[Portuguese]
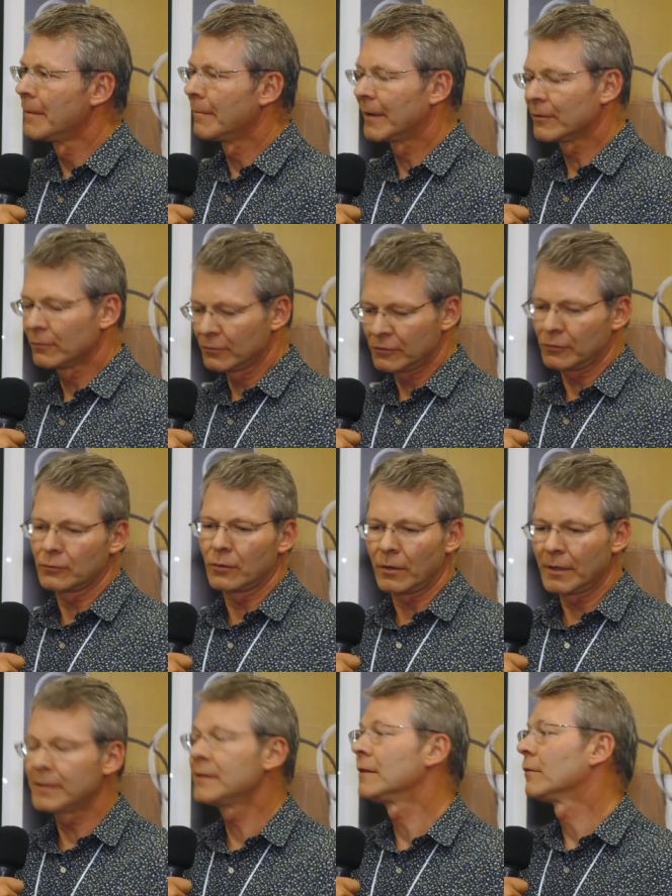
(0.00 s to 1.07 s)
Mas hoje
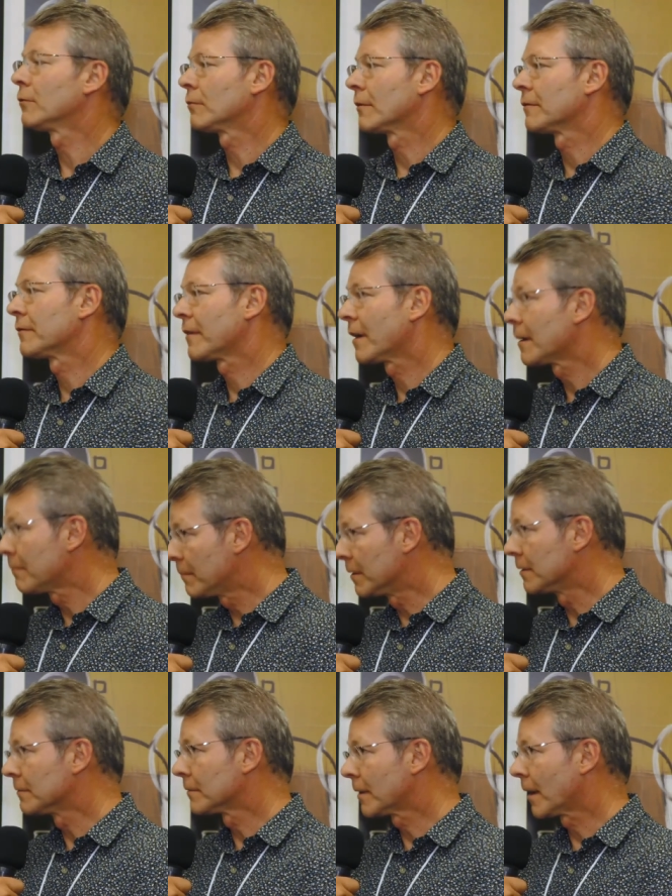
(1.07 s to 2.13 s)
ocorre isso, a
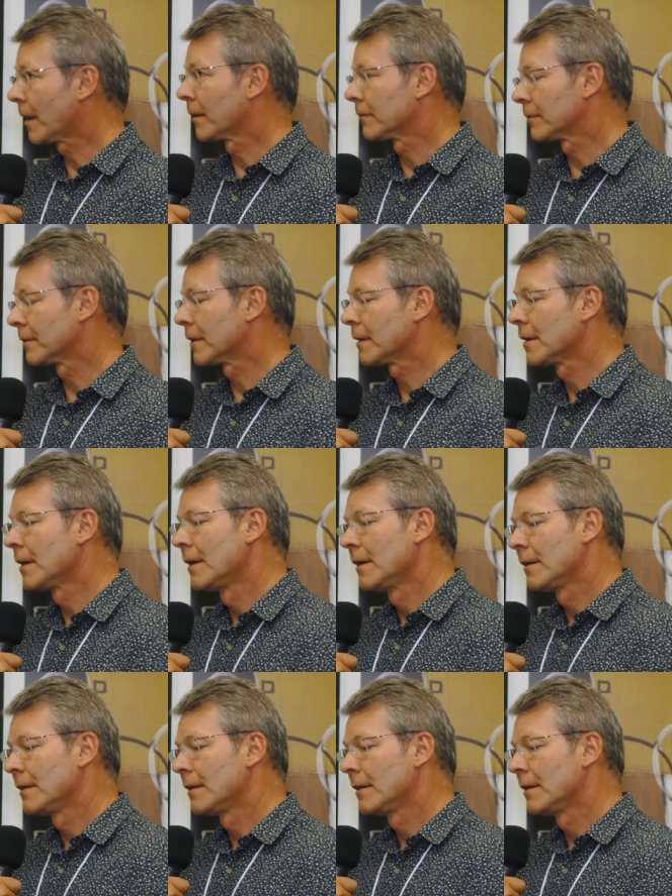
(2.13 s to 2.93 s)
FEB, no caso, né,